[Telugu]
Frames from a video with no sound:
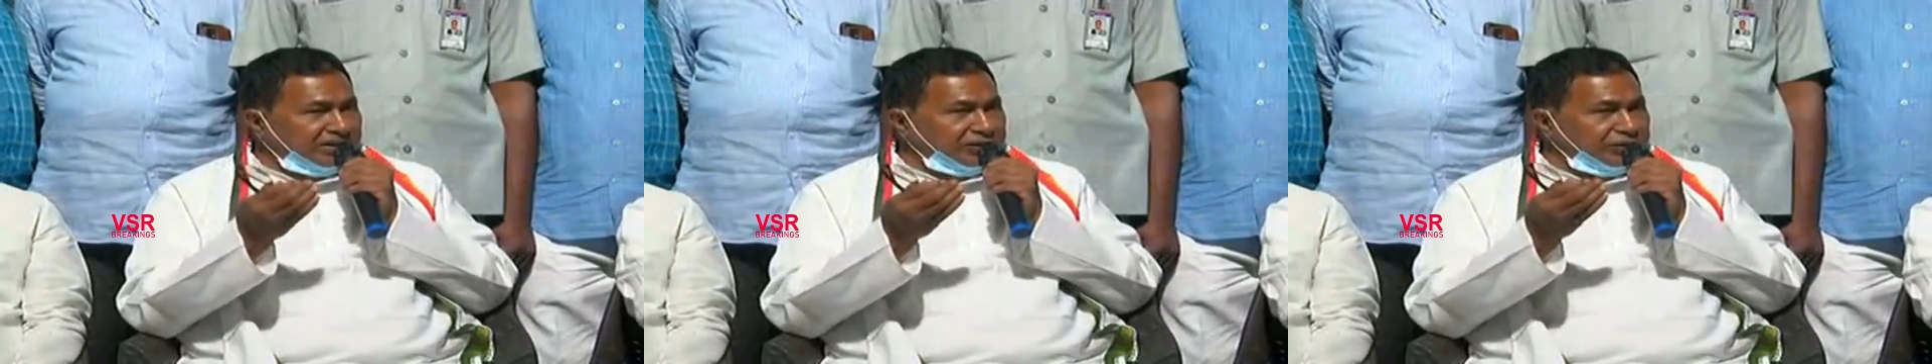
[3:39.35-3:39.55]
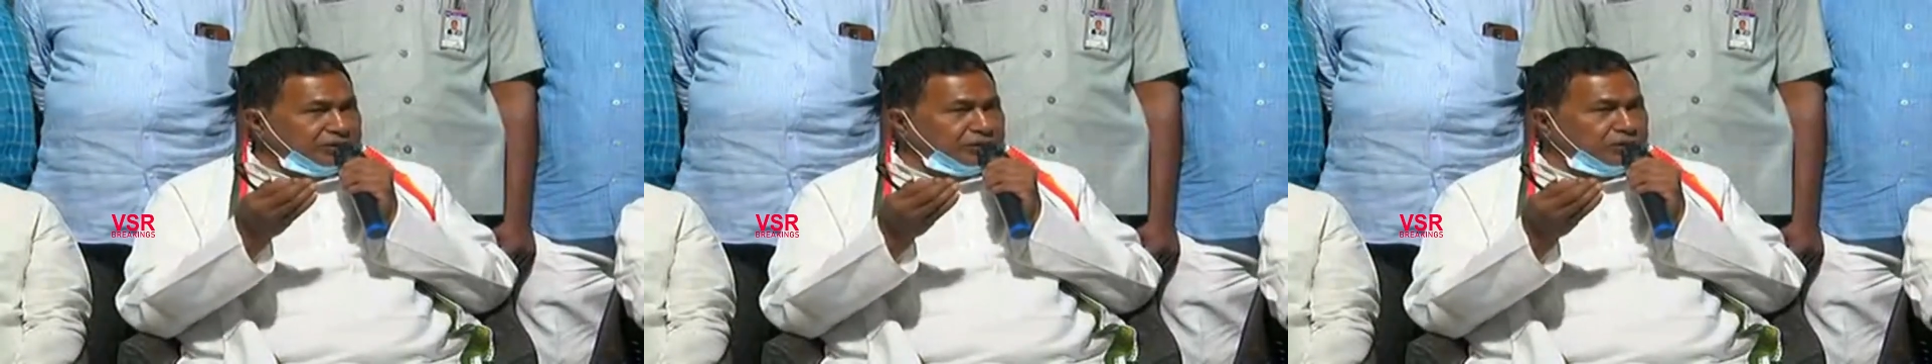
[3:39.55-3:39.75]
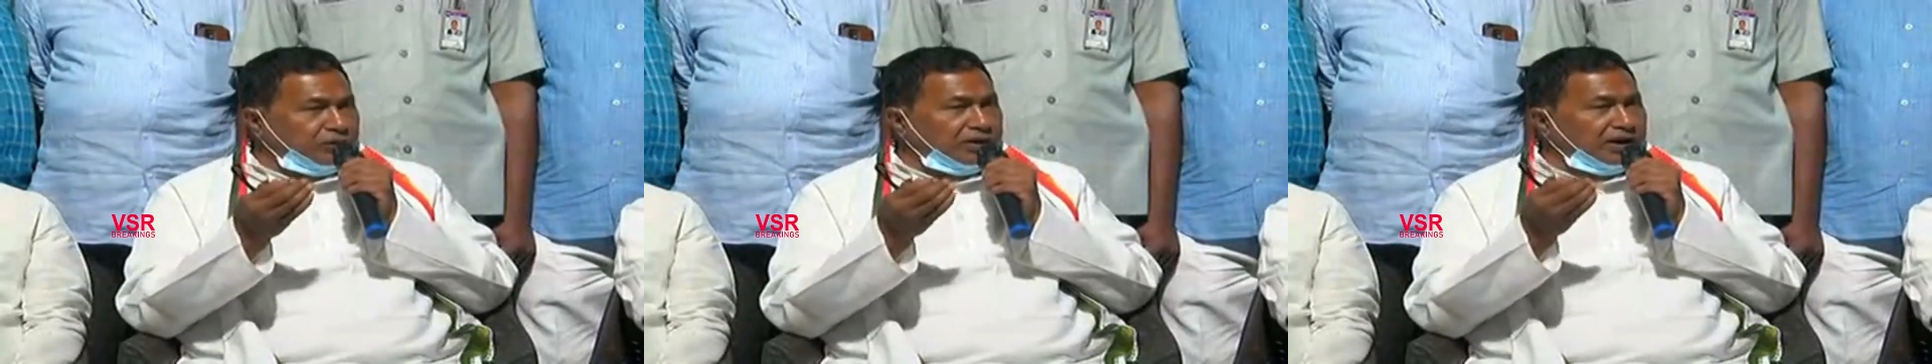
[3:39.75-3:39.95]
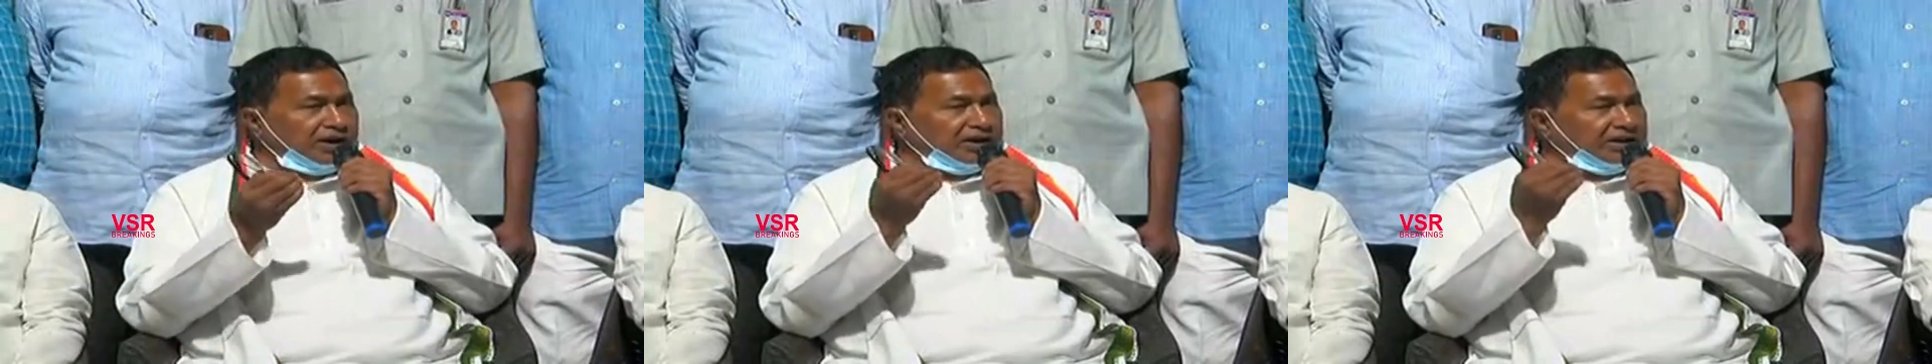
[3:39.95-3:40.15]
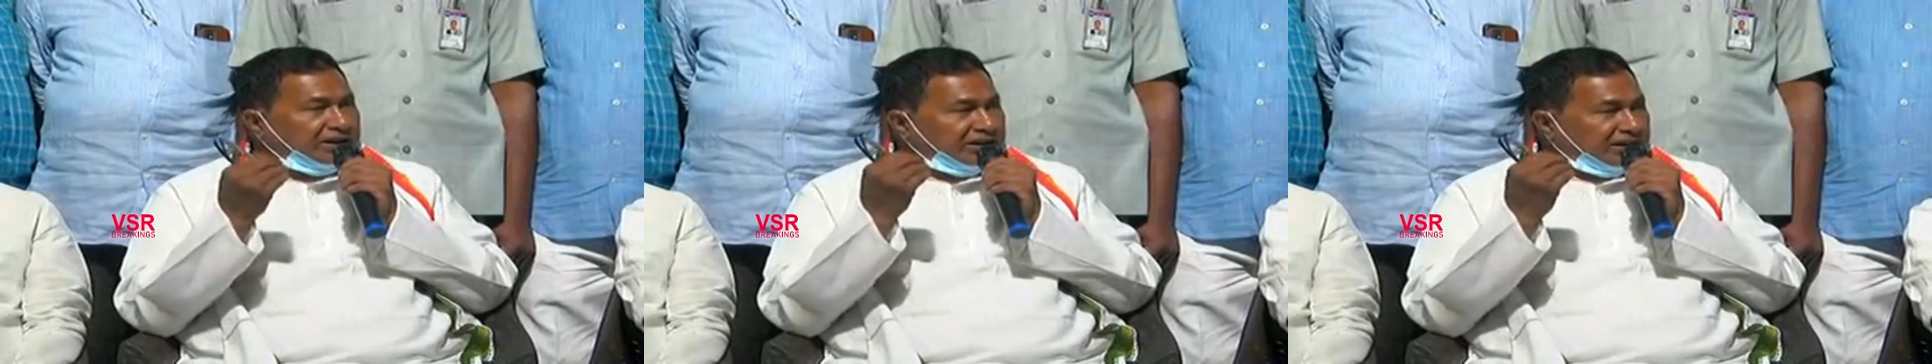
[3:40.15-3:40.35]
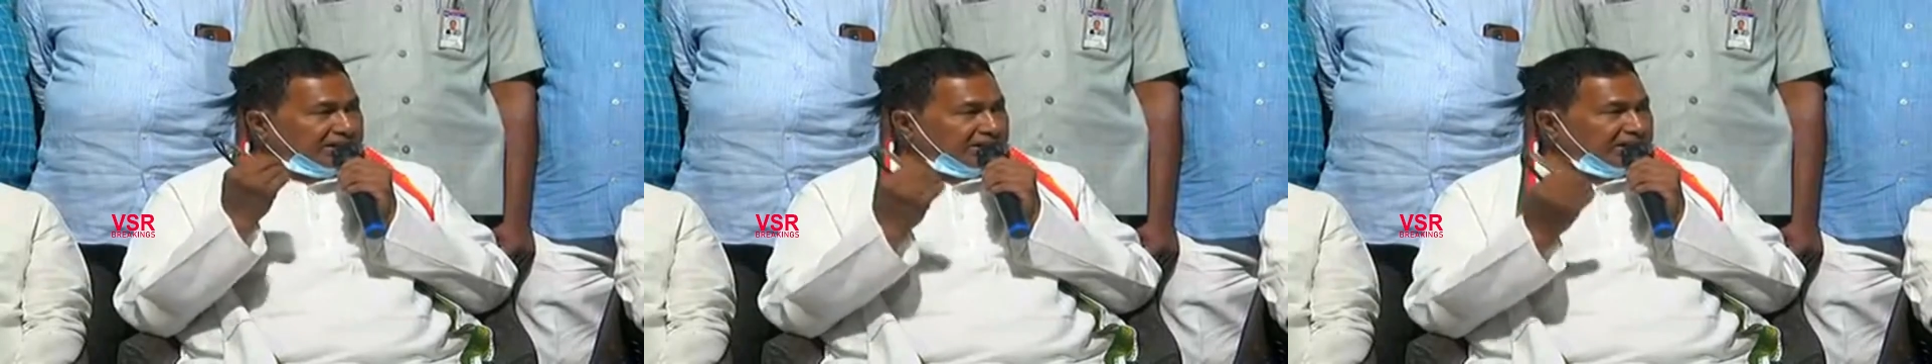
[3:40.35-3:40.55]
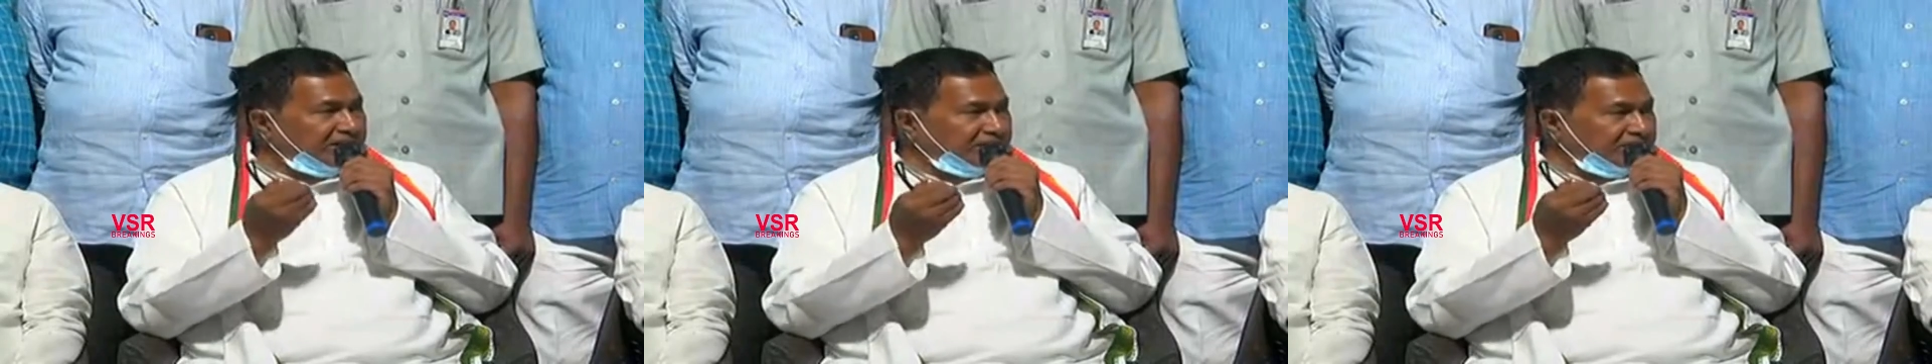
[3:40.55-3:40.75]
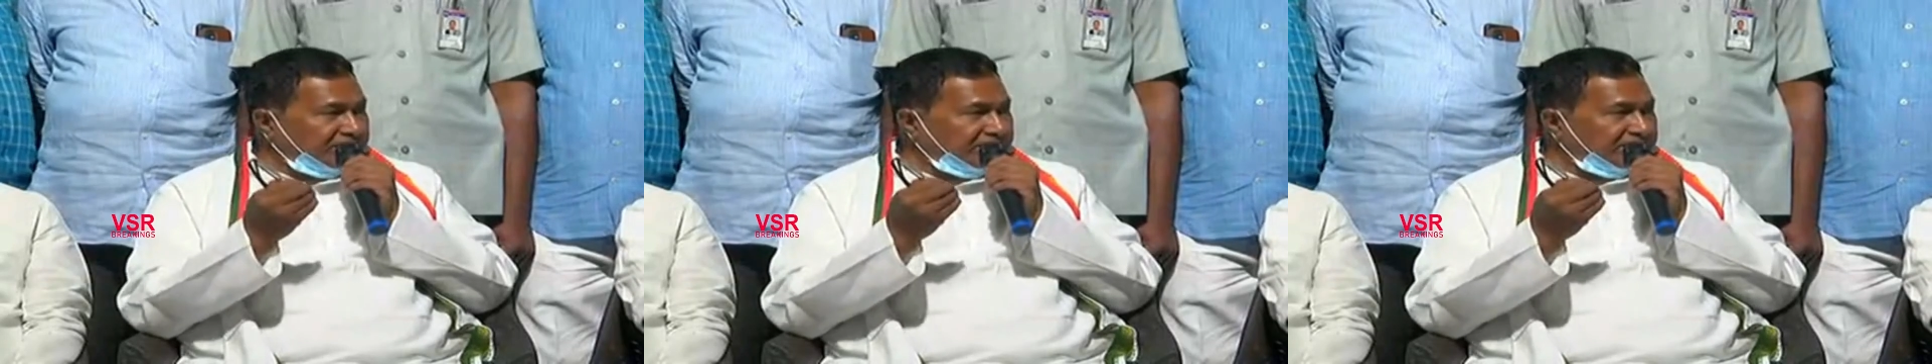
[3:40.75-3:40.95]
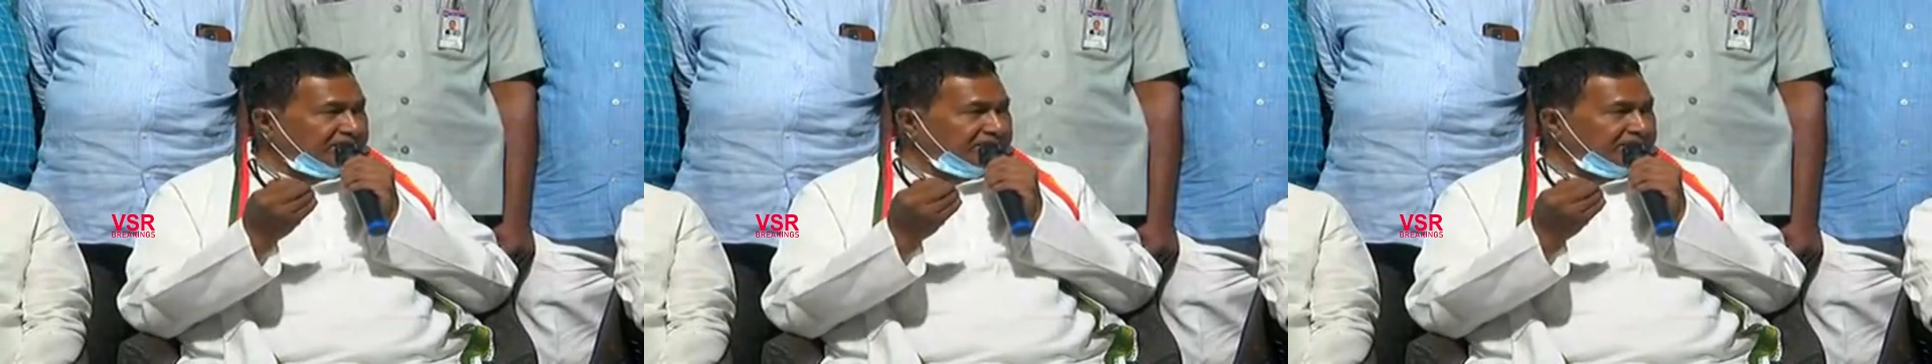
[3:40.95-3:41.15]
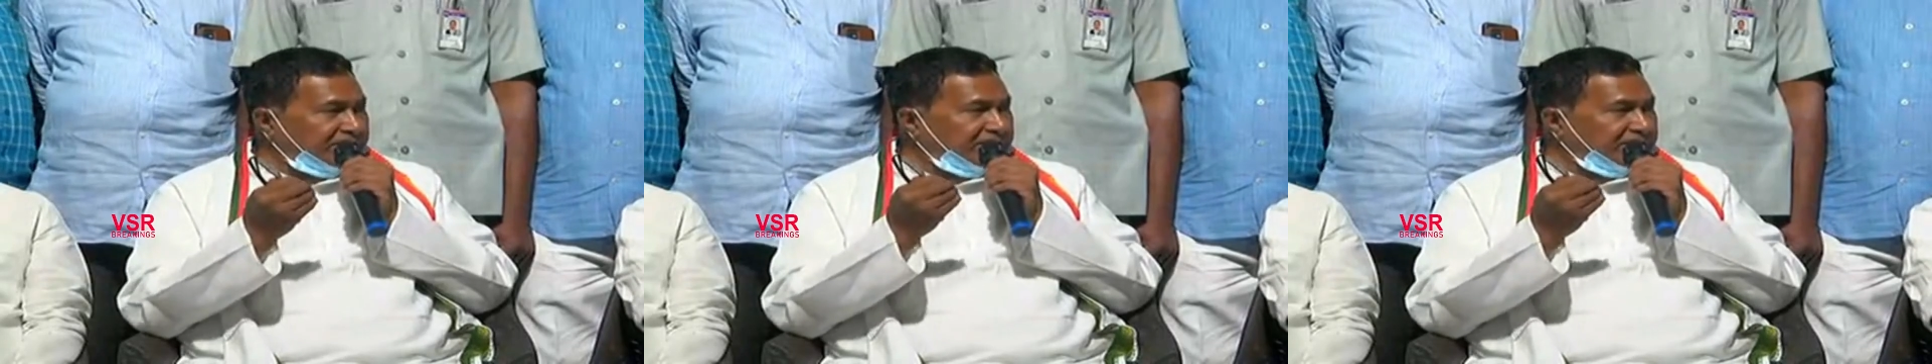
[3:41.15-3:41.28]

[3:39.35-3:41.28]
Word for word: రక్షించుకోవటానికి తగినటువంటి